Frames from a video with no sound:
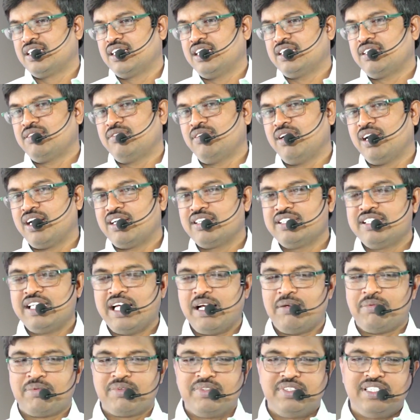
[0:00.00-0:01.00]
గత వారం
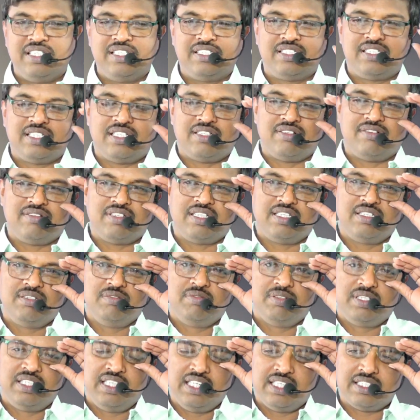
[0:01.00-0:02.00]
జ్ఞాపకం చేశాను
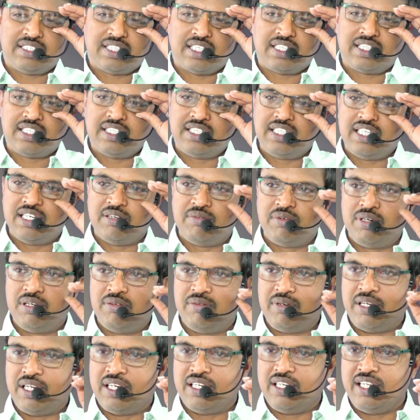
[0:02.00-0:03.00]
అద్వితీయ సత్యదేవుడు
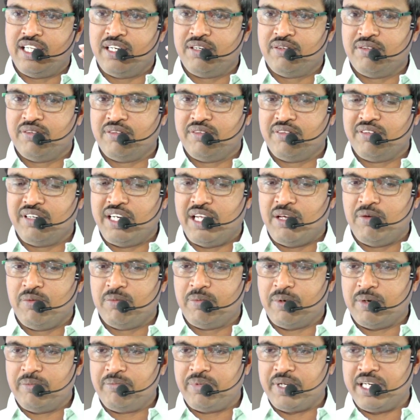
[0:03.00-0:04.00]
పైన నిన్నును నీవు
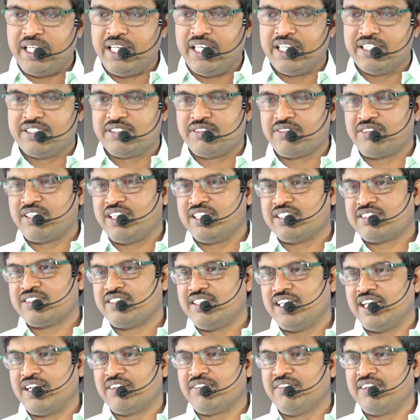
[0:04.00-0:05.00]
పంపిన
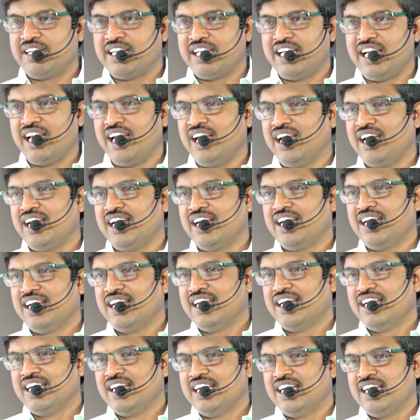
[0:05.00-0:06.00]
యేసుక్రీస్తుని ఎరుగుటియే
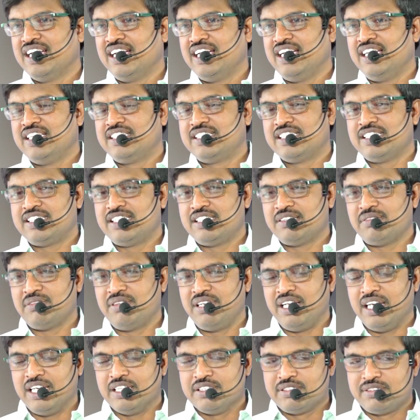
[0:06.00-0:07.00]

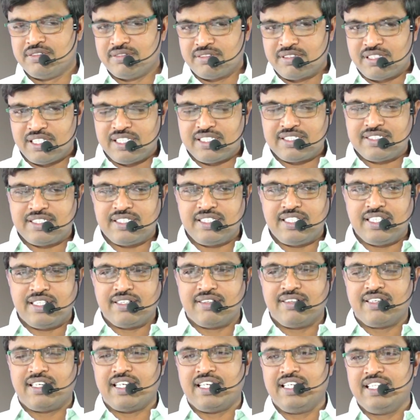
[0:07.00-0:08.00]
నిత్యజీవం యేసుక్రీస్తుని
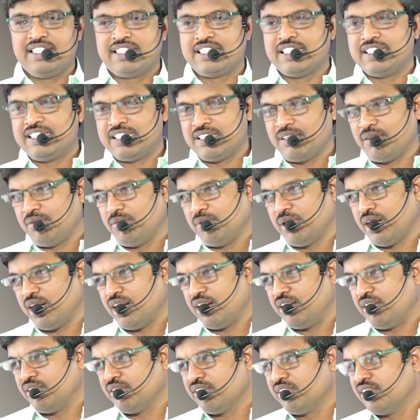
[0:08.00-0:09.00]
ఎరుగుటే నిత్యజీవం
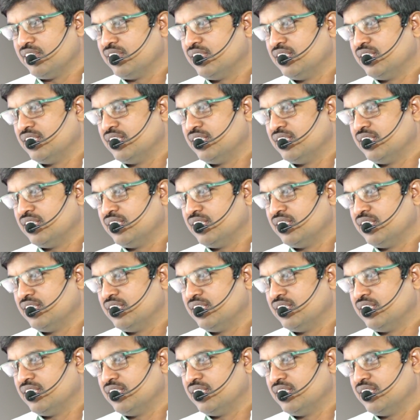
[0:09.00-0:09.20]
అన్నాడు